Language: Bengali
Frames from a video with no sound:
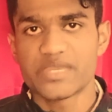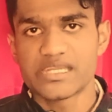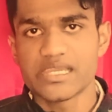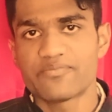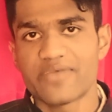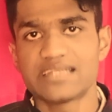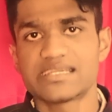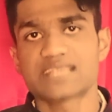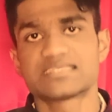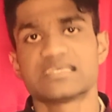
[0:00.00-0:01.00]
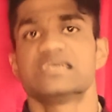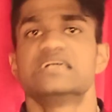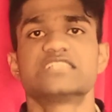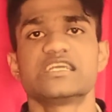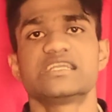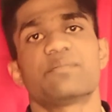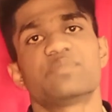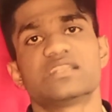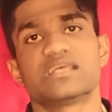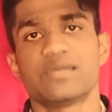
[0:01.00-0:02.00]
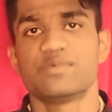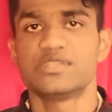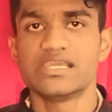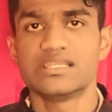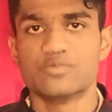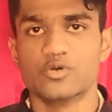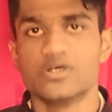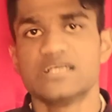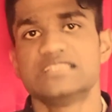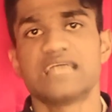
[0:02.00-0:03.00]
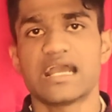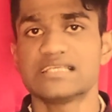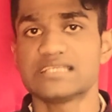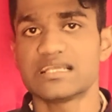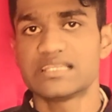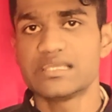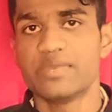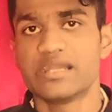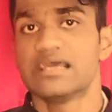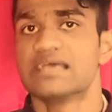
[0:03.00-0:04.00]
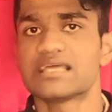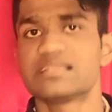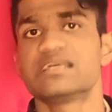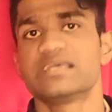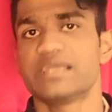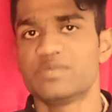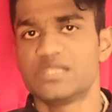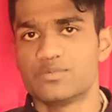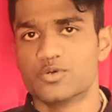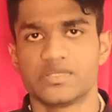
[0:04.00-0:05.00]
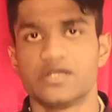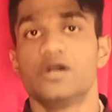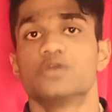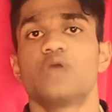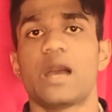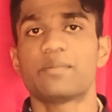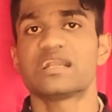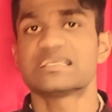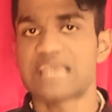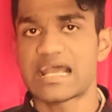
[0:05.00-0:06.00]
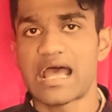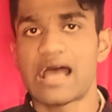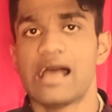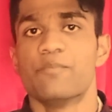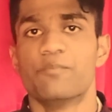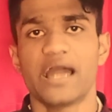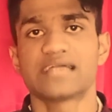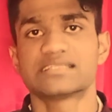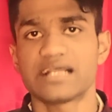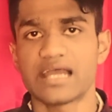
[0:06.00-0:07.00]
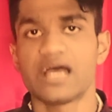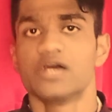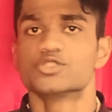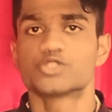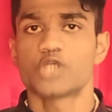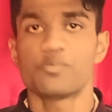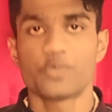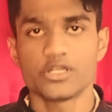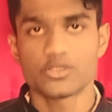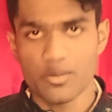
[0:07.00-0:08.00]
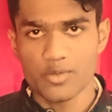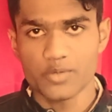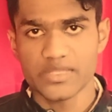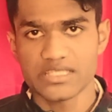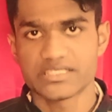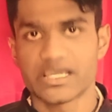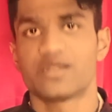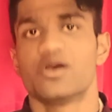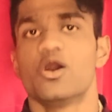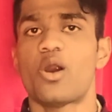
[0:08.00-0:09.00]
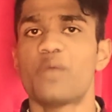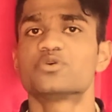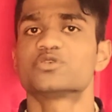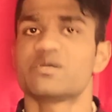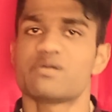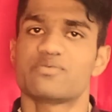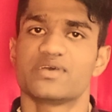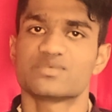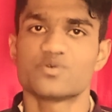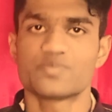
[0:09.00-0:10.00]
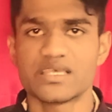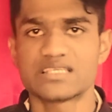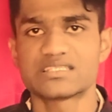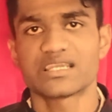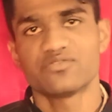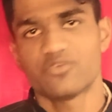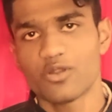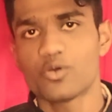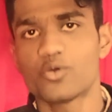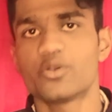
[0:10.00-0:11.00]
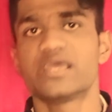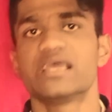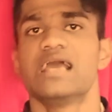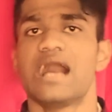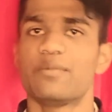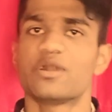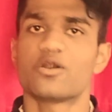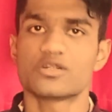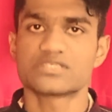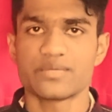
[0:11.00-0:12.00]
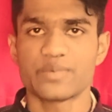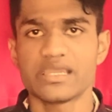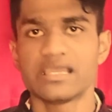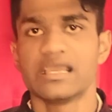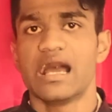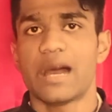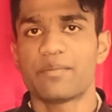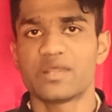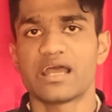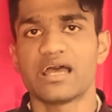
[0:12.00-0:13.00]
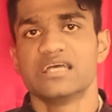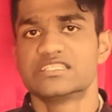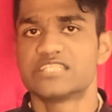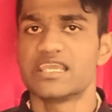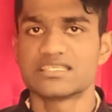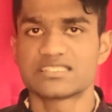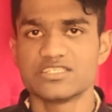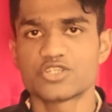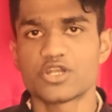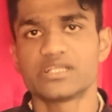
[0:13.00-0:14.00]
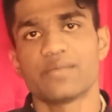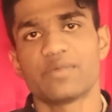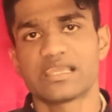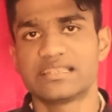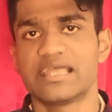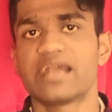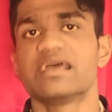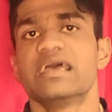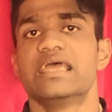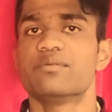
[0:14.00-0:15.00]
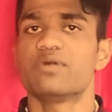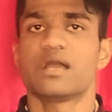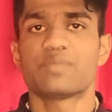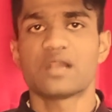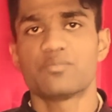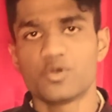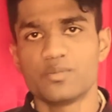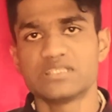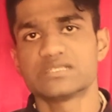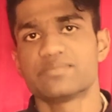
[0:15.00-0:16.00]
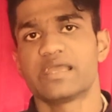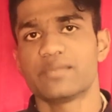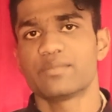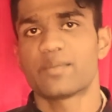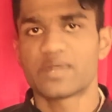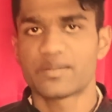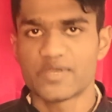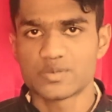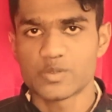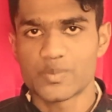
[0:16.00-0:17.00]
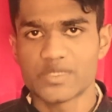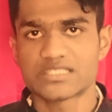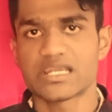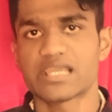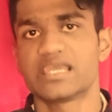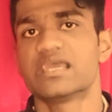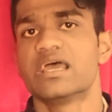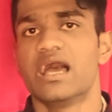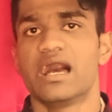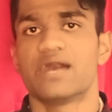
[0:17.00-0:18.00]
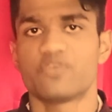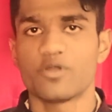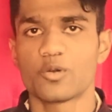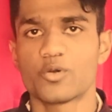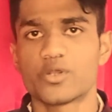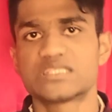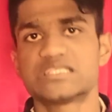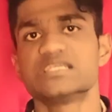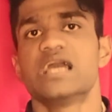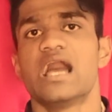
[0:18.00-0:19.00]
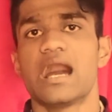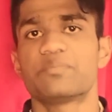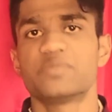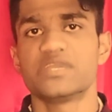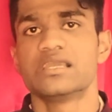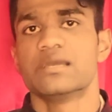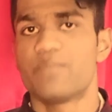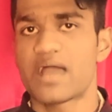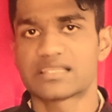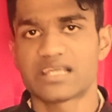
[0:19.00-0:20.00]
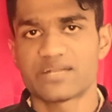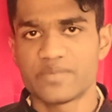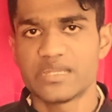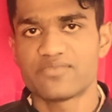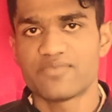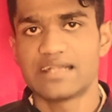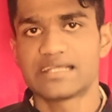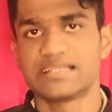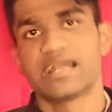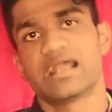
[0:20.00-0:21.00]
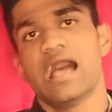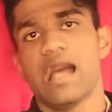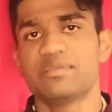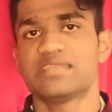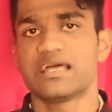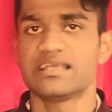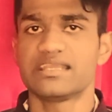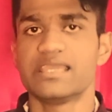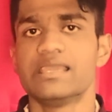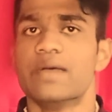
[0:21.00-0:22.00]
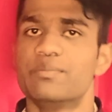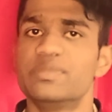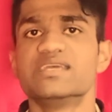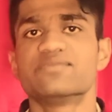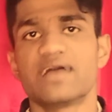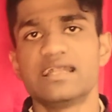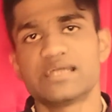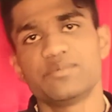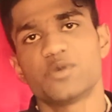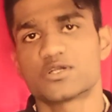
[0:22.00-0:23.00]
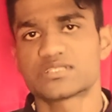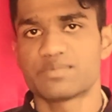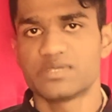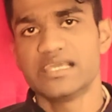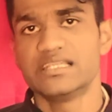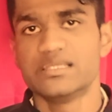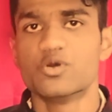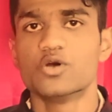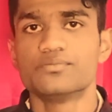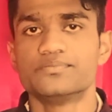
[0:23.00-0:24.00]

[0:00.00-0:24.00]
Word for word: যে পিডিএফ ফাইলটি আছে সেটি আপনাদেরকে আমি দিয়ে দিব যারা যারা দিবেন তাদেরকে আমি দিব তো আপনারা যারা বাগধারা সব কয়টি কমন পেতে চান অবশ্যই আমার ফেসবুক পেজটাকে ফলো করে আমার হোয়াটসঅ্যাপে আপনারা সেই স্ক্রিনশটটি আমাকে দেন এবং আপনারা বলবেন যে ভাই আমি আপনার ফেসবুক পেজটাকে ফলো করেছি আপনি বাগধার পিডিএফ ফাইলটা দেন আমি তাদেরকে পিডিএফ ফাইলটা আমি হোয়াটসঅ্যাপে দিয়ে দিব